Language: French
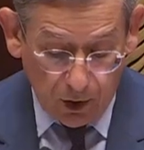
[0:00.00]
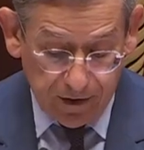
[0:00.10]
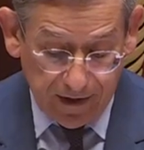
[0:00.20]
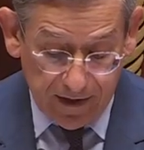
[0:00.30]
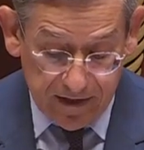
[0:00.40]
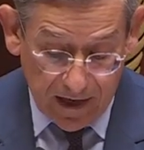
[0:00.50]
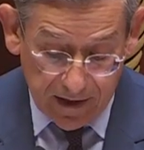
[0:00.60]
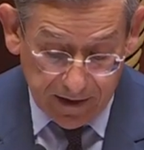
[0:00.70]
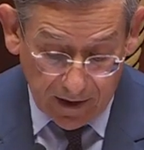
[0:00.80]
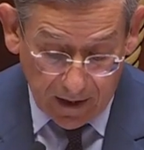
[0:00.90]
que des
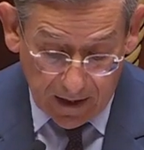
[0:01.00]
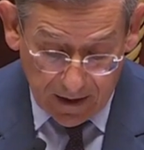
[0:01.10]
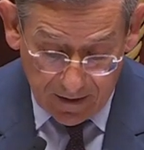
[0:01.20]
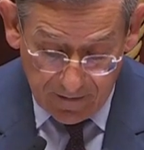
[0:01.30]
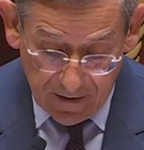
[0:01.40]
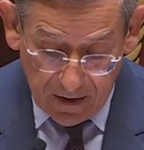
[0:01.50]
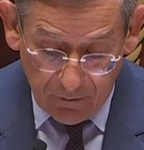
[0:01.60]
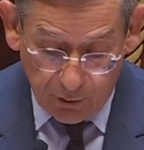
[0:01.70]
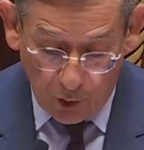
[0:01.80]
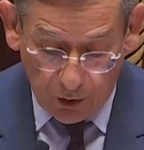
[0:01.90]
intérêts
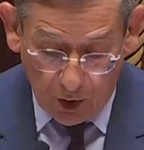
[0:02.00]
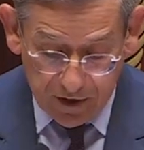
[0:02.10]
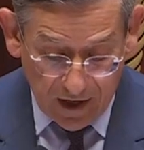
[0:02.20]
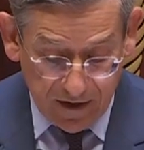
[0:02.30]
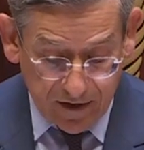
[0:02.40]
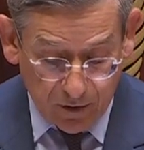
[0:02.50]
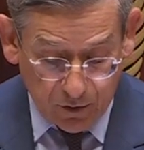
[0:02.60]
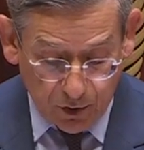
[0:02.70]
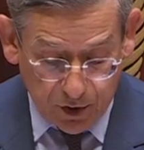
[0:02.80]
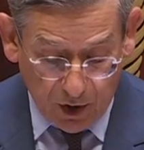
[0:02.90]
pour nos
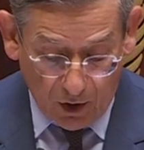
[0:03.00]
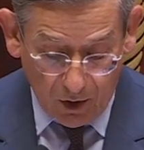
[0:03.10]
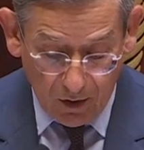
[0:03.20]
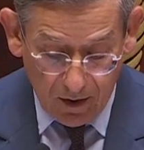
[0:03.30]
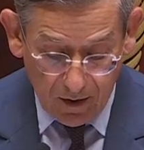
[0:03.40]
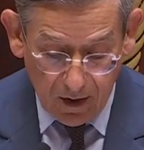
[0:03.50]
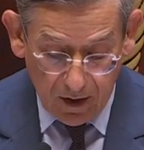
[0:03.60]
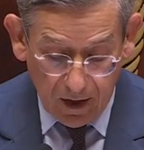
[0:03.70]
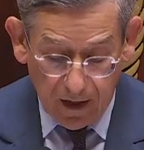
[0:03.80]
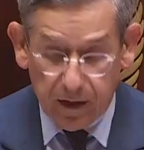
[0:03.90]
institutions
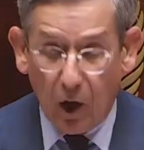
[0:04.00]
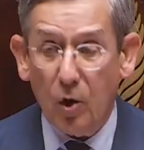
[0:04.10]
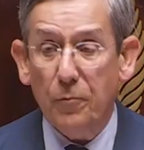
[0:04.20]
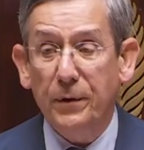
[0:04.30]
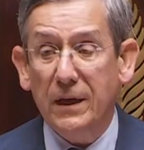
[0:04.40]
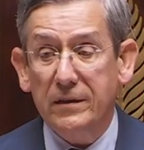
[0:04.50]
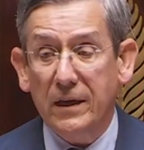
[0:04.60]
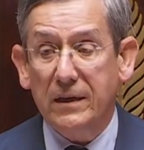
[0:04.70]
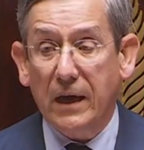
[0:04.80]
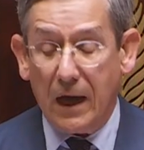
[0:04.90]
et, dans le
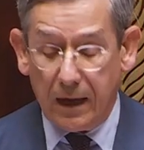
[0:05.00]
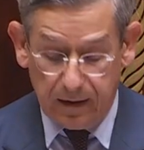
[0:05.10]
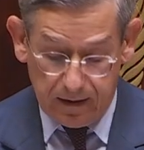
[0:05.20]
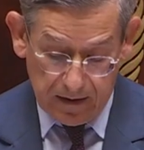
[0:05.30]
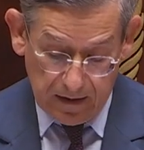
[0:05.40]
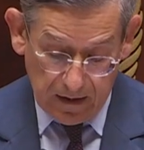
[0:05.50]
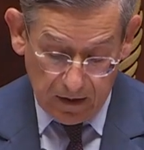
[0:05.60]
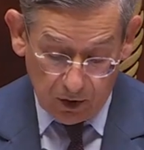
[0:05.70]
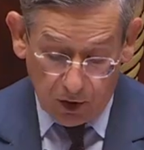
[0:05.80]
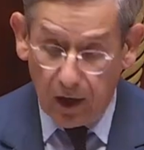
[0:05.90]
pire des cas,
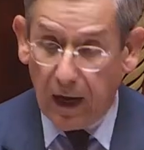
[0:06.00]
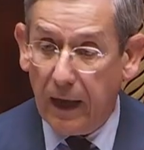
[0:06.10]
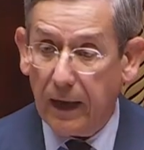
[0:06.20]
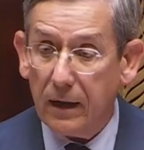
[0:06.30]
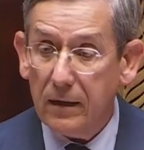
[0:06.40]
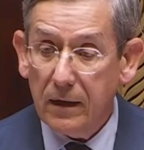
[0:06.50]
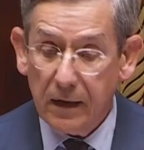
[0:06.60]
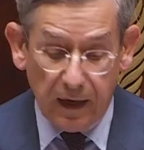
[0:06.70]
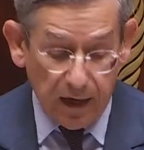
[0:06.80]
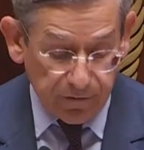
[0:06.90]
colère
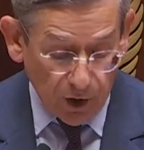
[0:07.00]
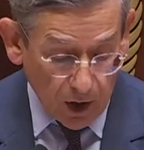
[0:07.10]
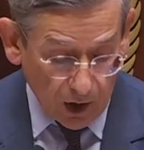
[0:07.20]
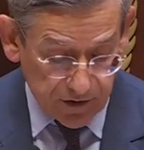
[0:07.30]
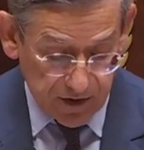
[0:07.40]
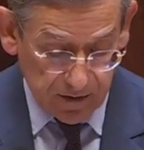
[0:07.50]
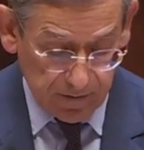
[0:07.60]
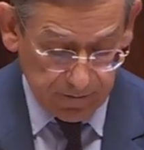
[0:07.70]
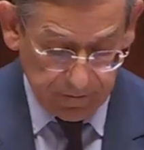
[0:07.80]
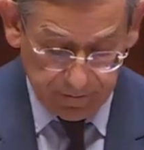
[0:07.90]
et violence.